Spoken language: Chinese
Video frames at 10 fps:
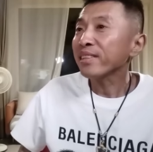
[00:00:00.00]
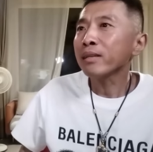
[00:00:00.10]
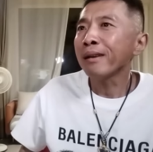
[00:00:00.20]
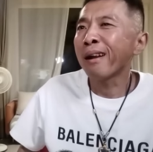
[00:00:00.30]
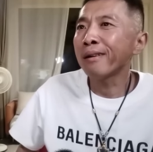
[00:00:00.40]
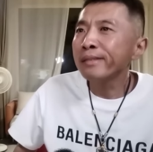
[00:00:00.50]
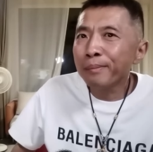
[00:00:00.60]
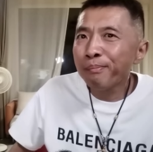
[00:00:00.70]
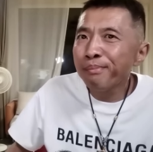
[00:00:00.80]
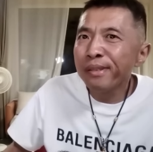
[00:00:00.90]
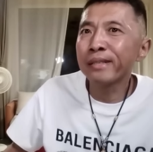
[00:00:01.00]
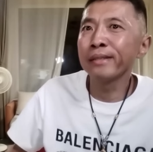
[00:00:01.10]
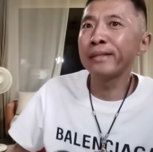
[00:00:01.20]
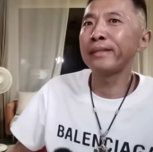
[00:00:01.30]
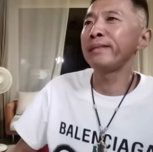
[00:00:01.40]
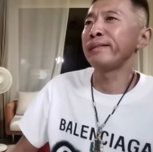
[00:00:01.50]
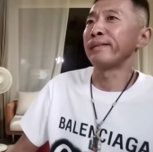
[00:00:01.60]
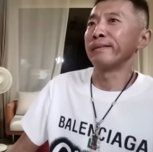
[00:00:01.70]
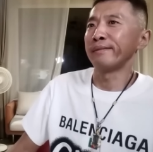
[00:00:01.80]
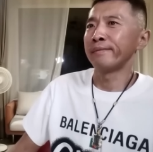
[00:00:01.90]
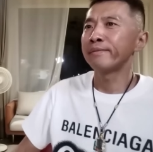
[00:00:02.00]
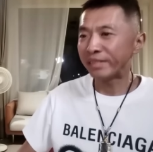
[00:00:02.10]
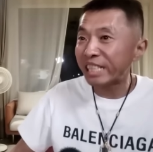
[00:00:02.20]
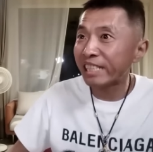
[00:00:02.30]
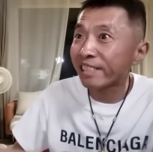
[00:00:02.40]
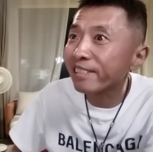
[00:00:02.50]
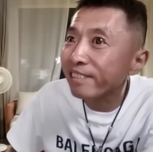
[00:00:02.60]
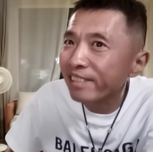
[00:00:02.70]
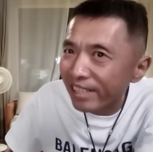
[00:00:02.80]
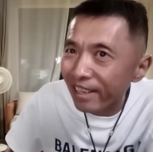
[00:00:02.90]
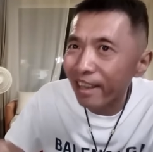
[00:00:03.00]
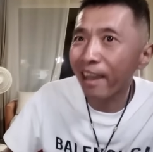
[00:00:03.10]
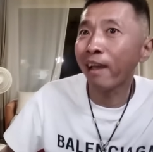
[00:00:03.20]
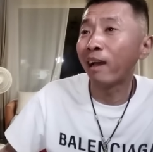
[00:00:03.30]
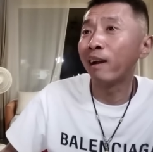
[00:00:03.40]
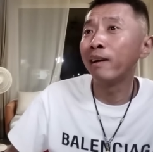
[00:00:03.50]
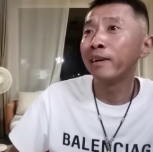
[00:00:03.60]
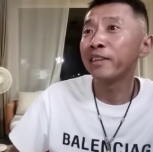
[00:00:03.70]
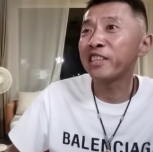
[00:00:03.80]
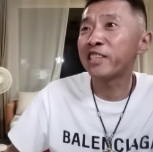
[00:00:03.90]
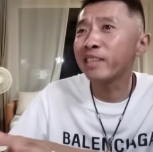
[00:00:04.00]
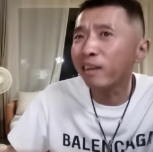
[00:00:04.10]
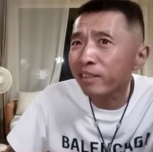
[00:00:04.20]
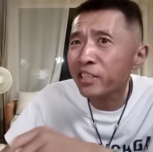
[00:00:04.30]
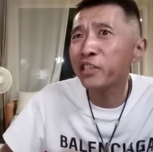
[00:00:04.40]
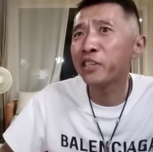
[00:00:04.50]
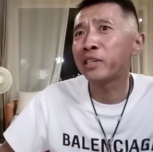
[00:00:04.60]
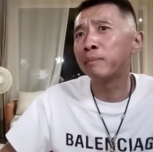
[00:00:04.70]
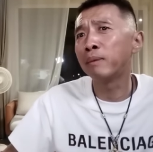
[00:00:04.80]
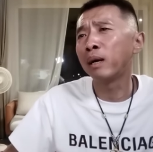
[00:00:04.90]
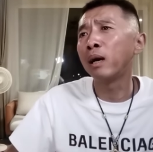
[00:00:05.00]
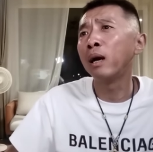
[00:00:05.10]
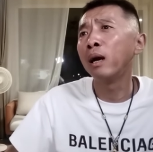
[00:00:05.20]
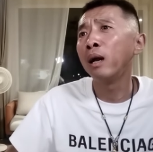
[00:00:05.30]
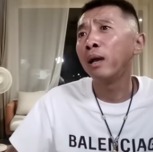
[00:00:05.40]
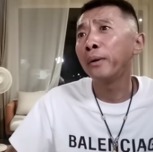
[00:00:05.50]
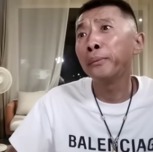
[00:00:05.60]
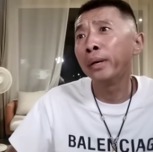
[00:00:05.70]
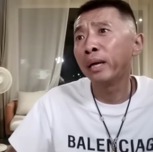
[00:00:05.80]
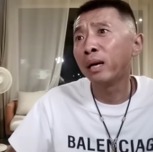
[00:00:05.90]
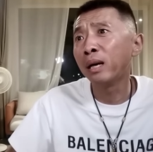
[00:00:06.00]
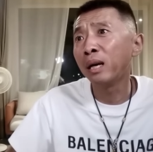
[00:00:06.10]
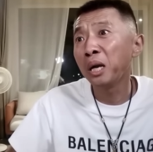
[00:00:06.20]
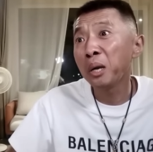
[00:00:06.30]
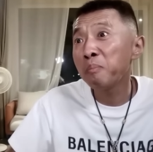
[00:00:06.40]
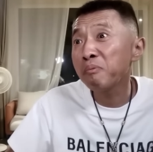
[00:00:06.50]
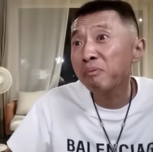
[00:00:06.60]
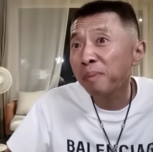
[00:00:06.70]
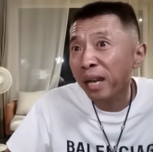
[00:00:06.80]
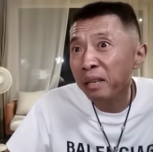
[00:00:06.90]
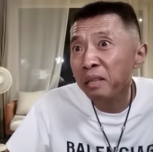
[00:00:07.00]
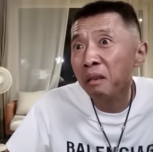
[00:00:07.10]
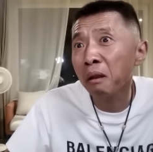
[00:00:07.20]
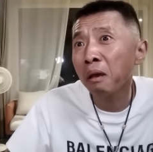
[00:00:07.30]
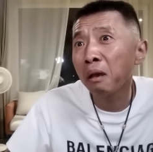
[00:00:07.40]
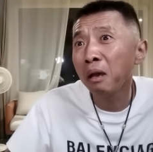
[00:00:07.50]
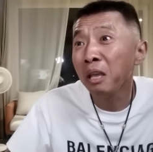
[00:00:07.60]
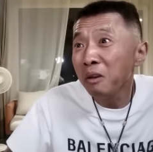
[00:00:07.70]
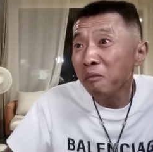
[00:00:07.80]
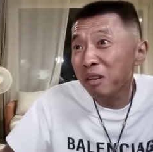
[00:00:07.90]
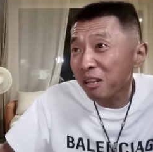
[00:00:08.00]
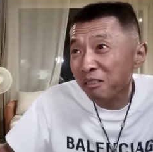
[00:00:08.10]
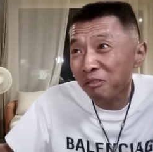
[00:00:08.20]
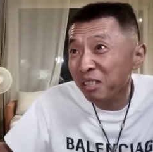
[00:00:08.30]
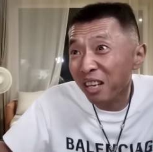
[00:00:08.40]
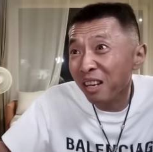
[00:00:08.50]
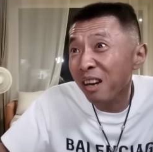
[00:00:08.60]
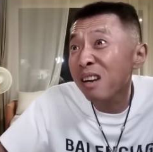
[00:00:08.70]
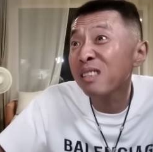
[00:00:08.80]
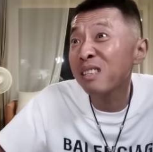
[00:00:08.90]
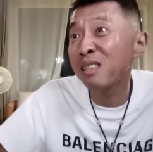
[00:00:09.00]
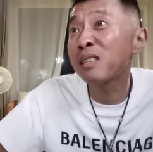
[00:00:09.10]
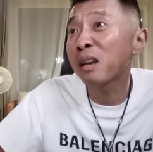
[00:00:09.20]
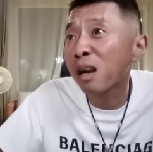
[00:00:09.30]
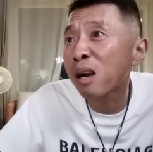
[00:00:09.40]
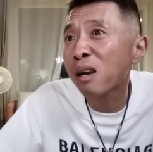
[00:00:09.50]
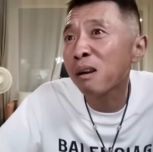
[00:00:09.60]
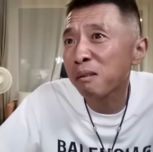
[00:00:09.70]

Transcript: 二哥不生气，你是爷，你硬气行吧？我呀，不陪你了，我要出去浪一下。